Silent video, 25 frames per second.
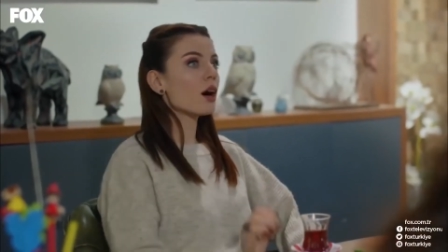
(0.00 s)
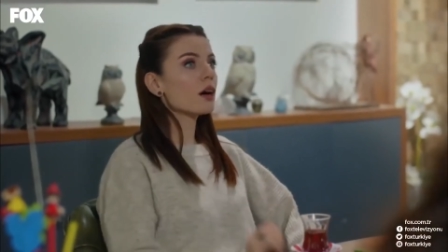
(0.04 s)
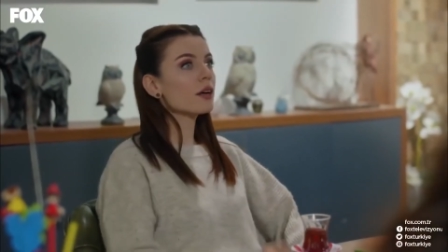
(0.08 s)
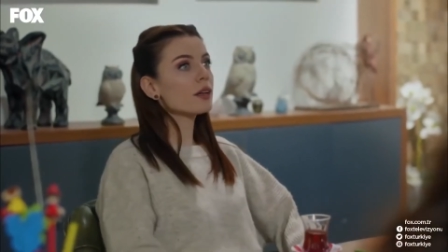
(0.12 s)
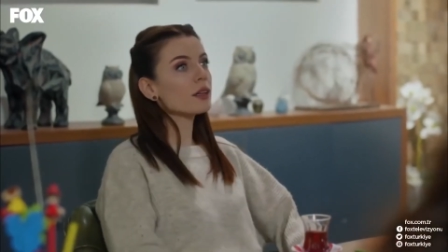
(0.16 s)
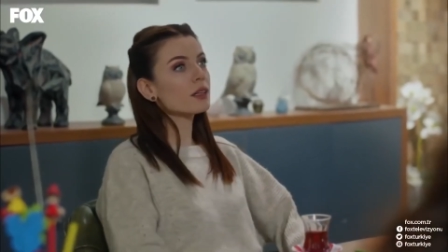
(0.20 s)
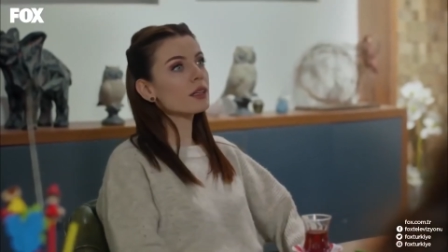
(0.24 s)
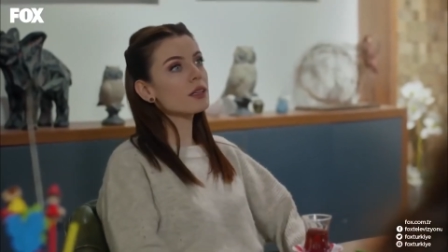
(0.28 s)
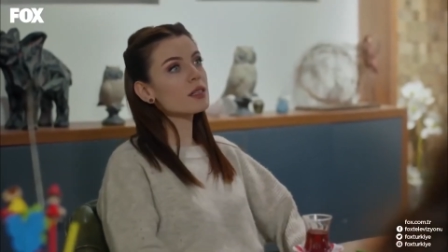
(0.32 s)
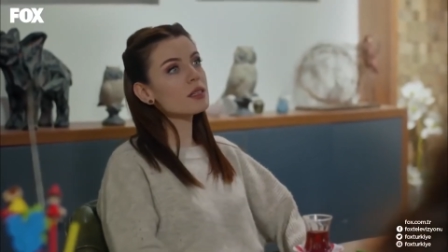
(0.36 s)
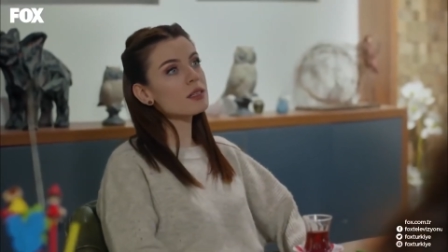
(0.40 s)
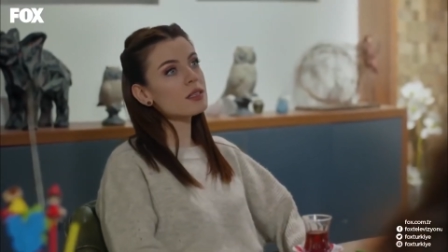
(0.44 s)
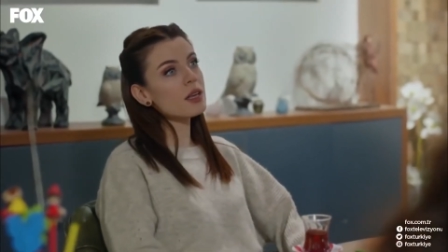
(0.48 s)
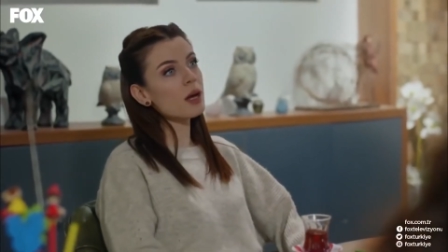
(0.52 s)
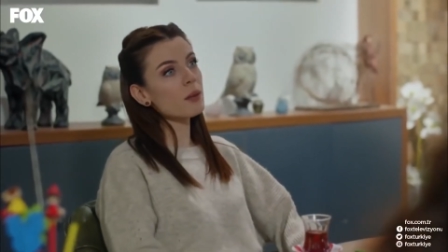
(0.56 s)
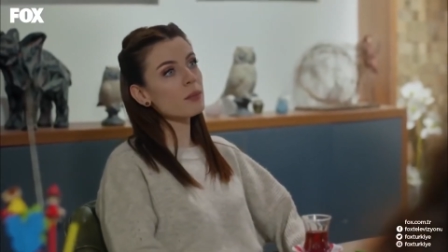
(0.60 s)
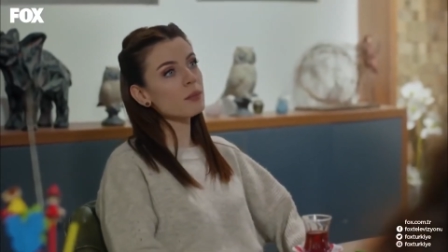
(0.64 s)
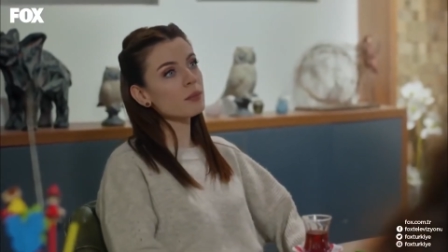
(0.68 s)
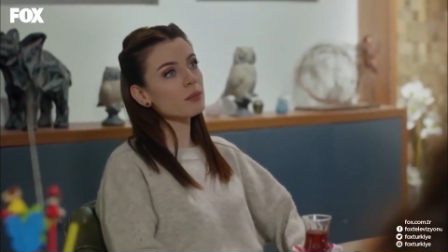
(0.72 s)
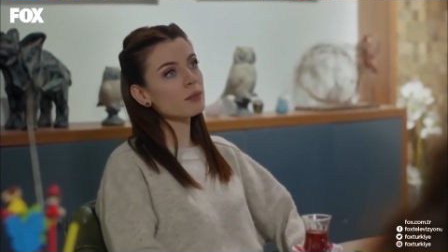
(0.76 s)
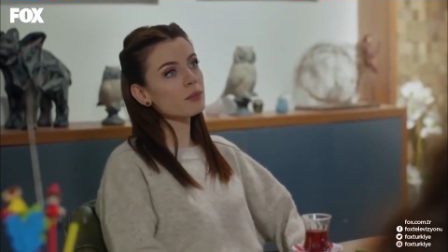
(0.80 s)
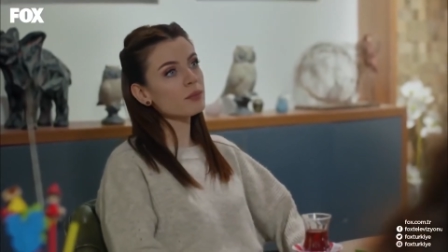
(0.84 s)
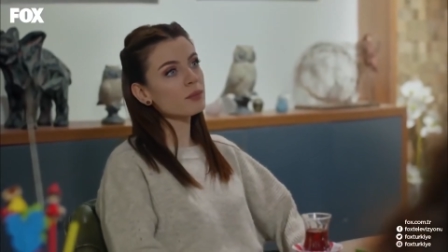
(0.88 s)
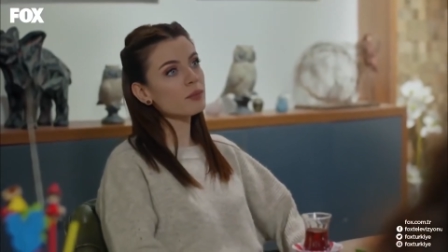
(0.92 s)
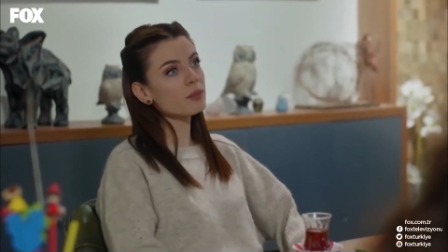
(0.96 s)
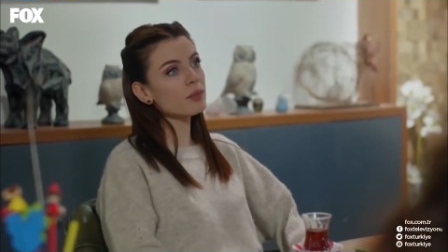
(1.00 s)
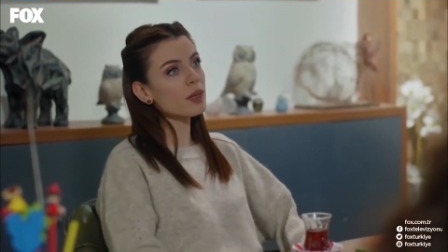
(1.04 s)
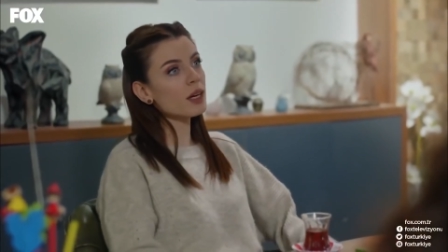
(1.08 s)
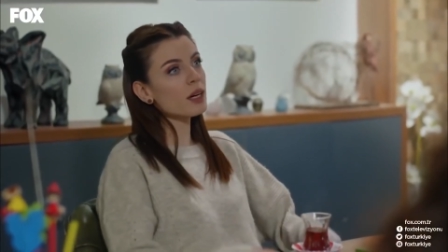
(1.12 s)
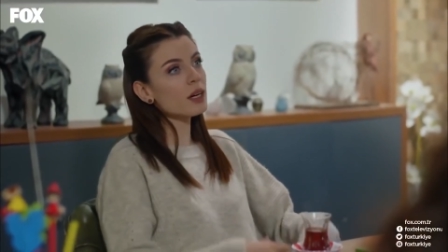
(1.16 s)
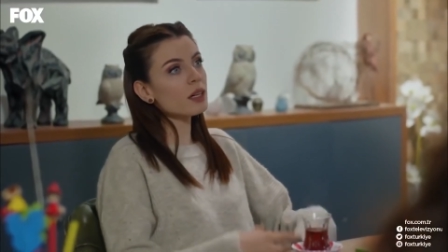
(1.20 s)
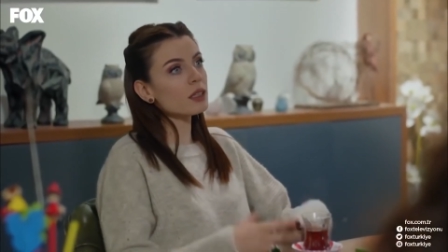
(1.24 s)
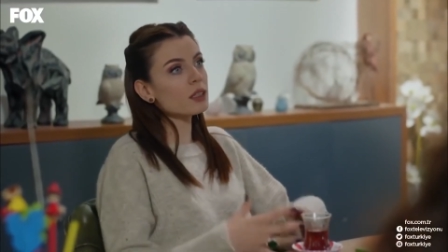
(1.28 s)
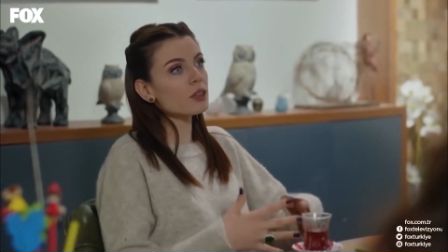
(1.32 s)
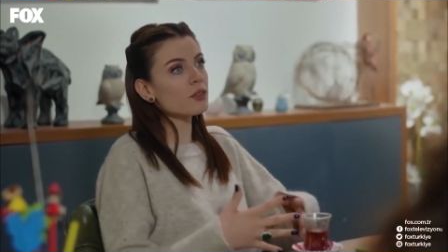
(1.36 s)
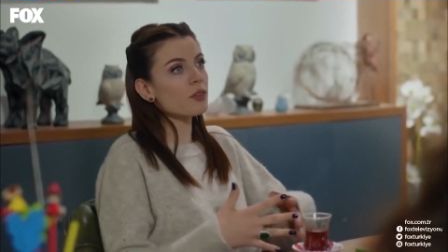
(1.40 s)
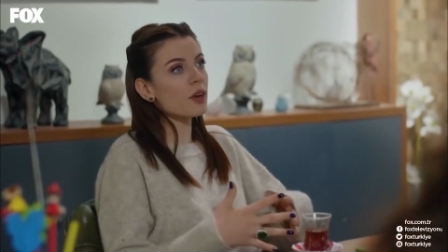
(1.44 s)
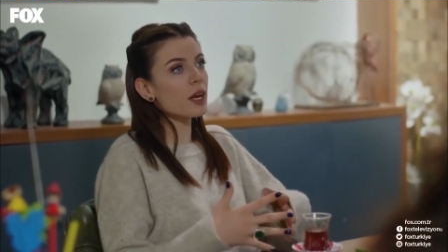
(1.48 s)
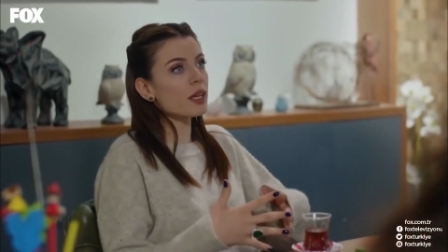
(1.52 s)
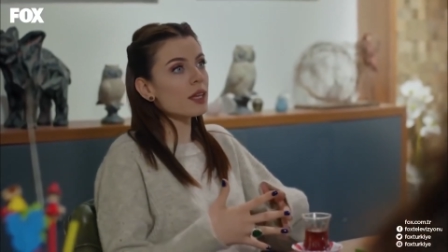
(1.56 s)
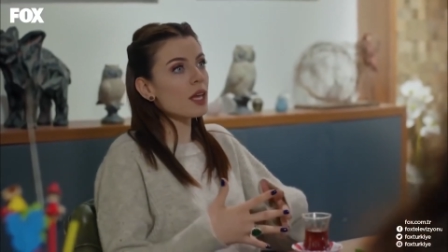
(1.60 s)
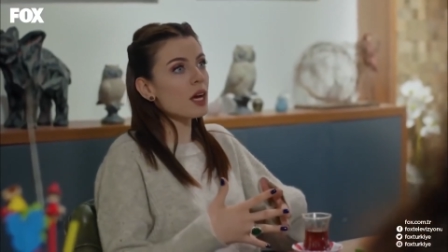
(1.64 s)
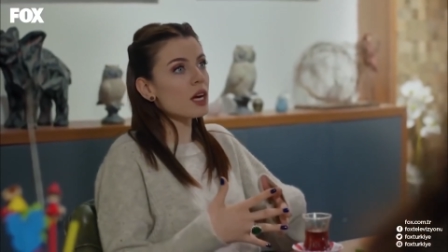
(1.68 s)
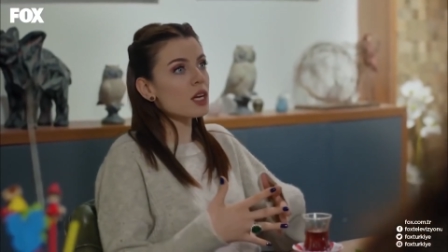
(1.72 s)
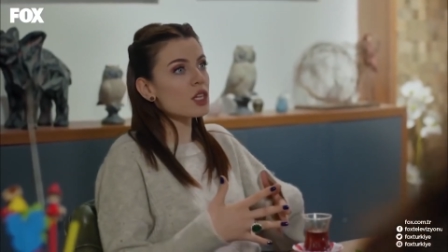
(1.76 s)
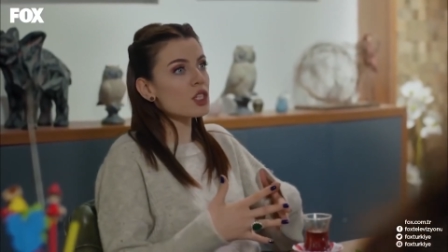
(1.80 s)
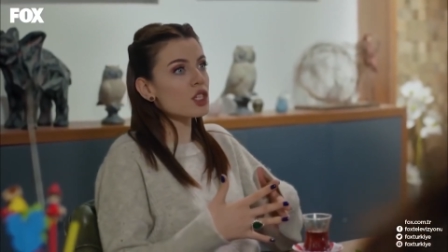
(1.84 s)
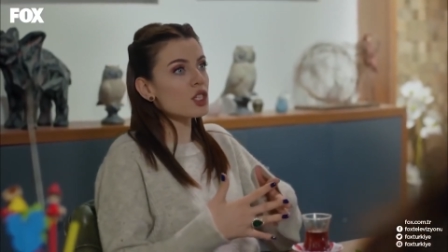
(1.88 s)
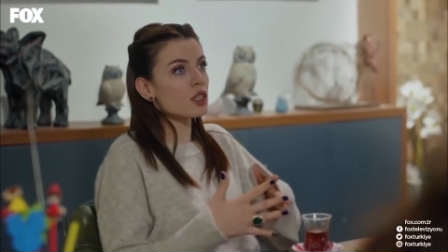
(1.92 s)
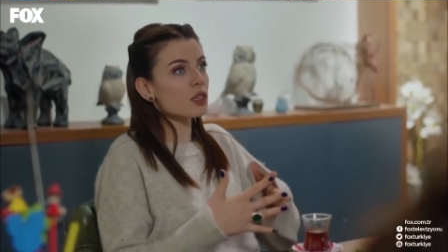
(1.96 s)
Ay Gizem, negatif
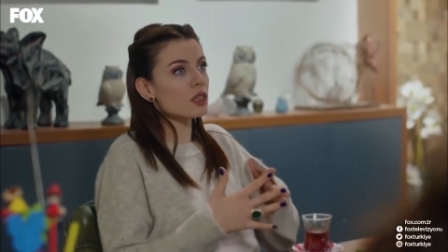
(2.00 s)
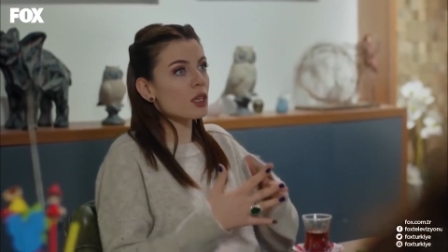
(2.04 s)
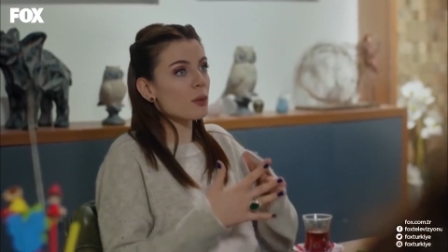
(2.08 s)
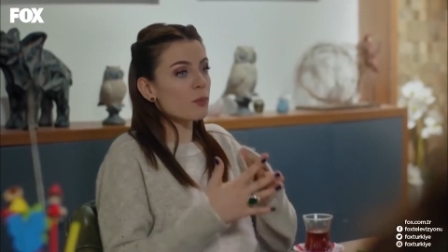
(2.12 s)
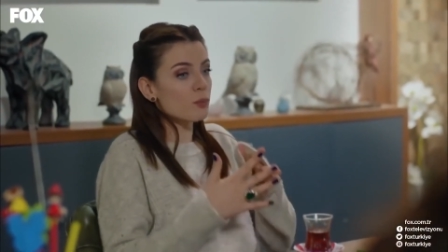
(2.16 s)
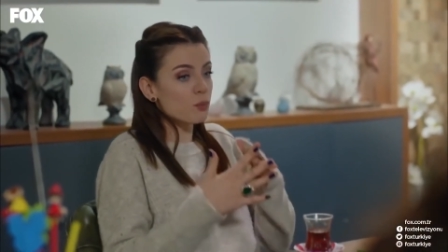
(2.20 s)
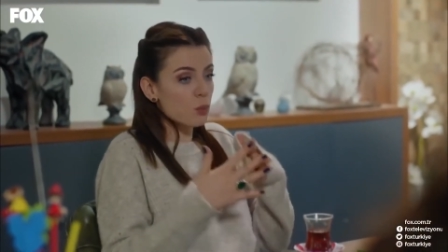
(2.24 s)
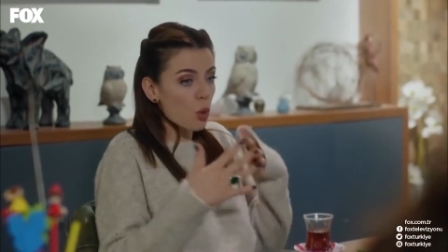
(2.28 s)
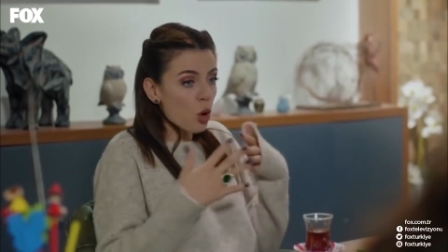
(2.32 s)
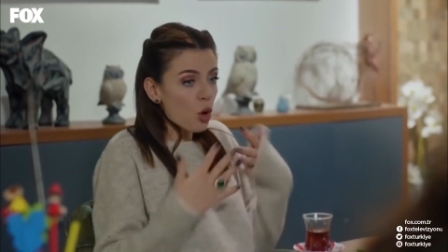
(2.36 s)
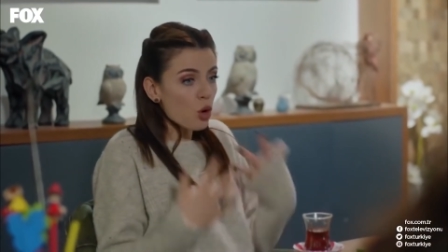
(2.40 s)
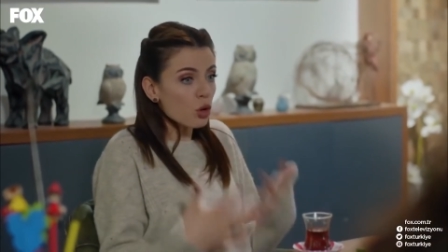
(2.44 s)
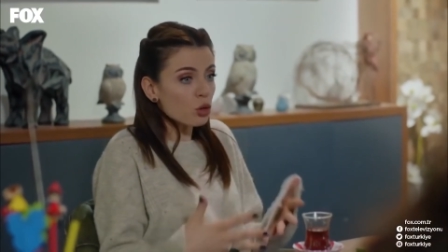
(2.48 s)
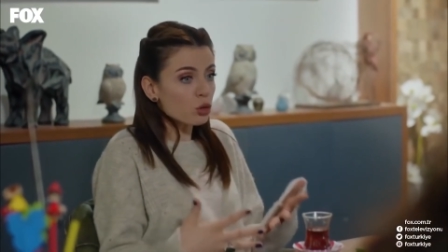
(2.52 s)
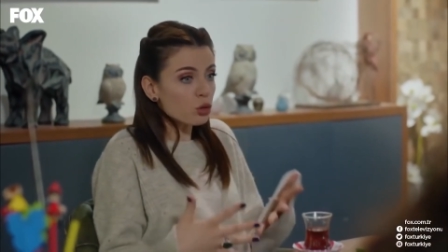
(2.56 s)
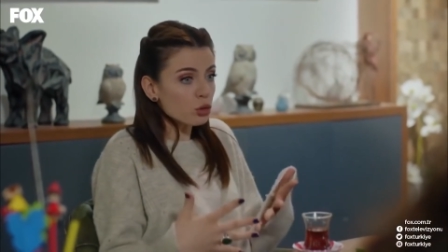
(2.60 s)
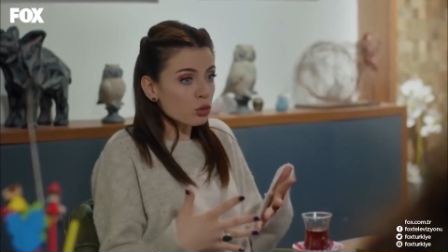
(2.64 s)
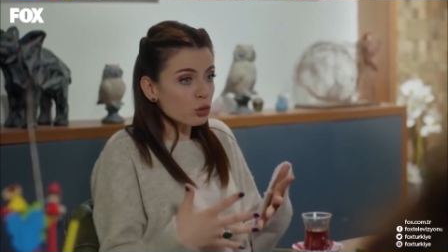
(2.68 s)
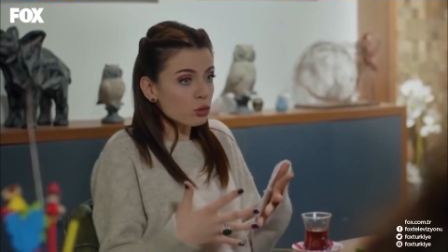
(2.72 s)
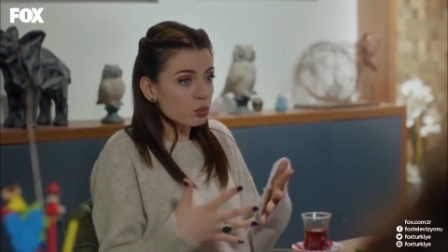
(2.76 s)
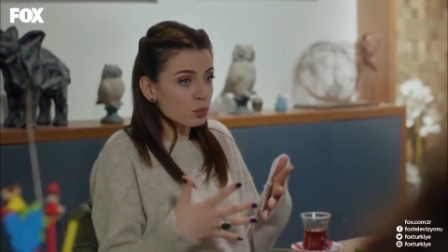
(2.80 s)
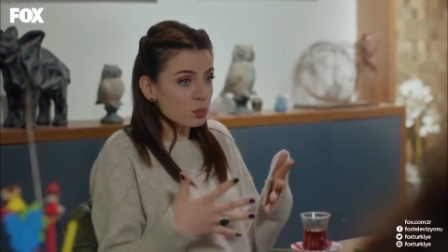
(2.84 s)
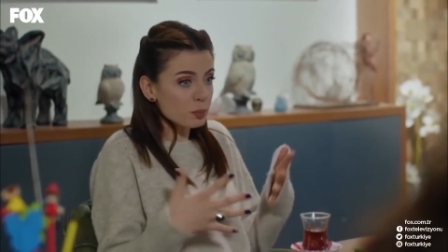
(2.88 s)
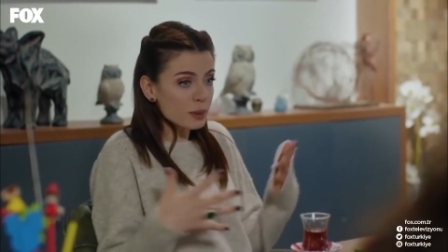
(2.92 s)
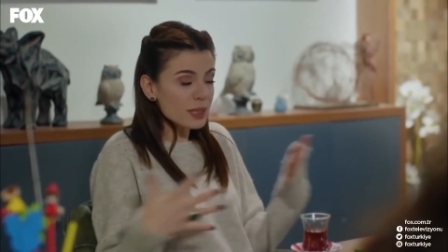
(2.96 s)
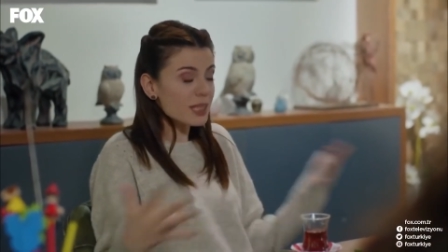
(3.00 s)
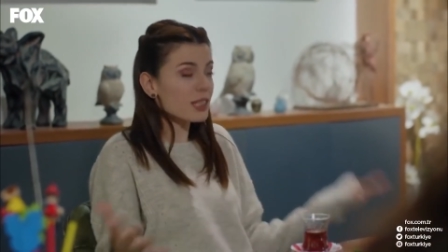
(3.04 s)
enerjinle boğdun,